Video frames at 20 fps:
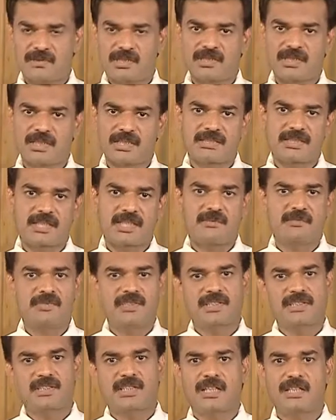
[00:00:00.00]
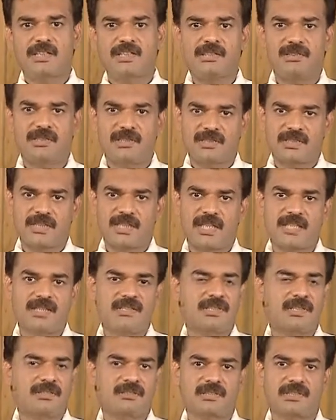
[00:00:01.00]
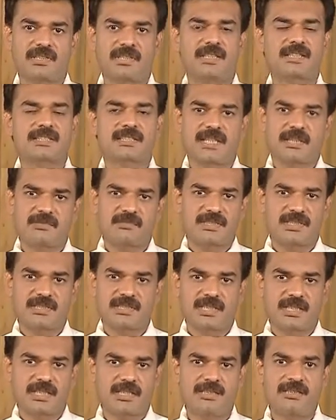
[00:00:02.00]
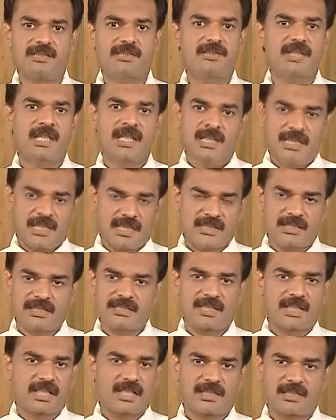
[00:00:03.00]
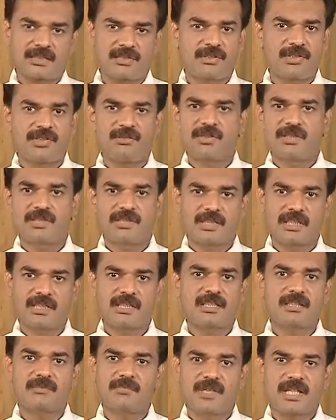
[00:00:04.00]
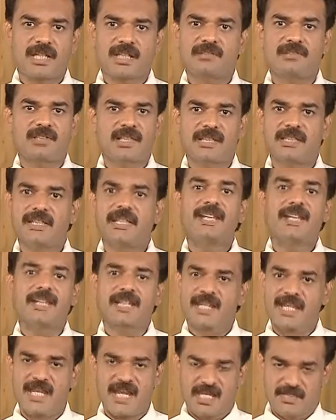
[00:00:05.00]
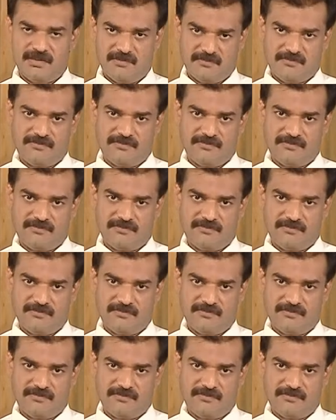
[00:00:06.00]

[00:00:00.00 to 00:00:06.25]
ஒருத்தங்க சாப்பிட்டதுனாலையோ ஒருத்தங்க எச்ச ஒருத்தங்க சாப்பிட்டதுனாலையோ இந்த சக்கரை நோய் ஒருத்தங்களுக்கு பரவுறதே கிடையாது